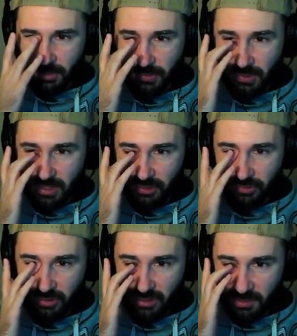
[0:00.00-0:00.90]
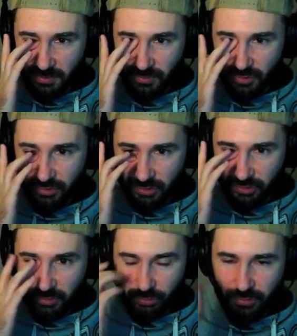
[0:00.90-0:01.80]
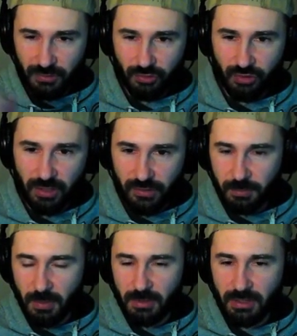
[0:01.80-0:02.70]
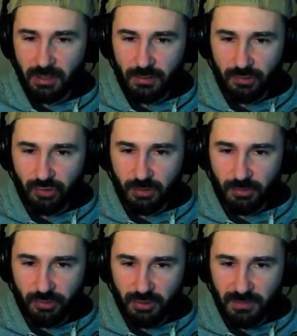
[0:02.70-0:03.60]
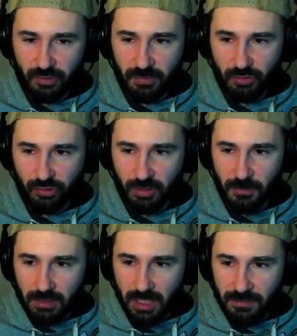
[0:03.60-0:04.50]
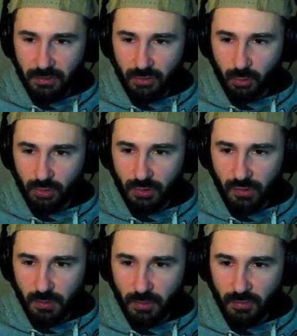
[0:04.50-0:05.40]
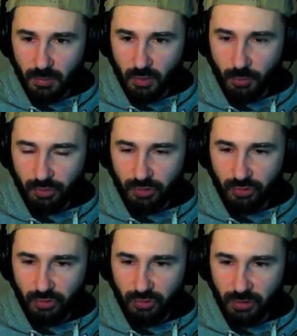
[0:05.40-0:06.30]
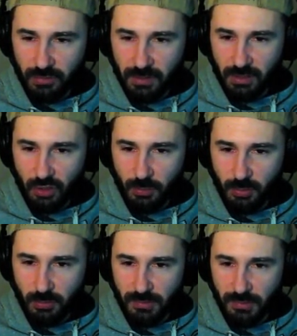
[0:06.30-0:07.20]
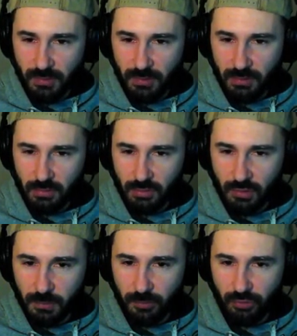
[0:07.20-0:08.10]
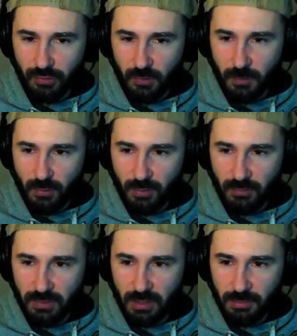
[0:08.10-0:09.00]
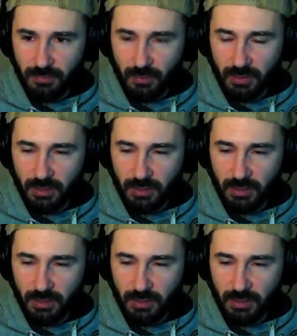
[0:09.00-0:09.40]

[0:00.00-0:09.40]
Postaraj się najlepiej wykorzystać ten sprzyjający czas, pamiętając, że nie będzie trwać wiecznie. Nawet trudne rozmowy mogą przynieść nieoczekiwane kompromisy, rozpocząć zupełnie nowy etap w Twoich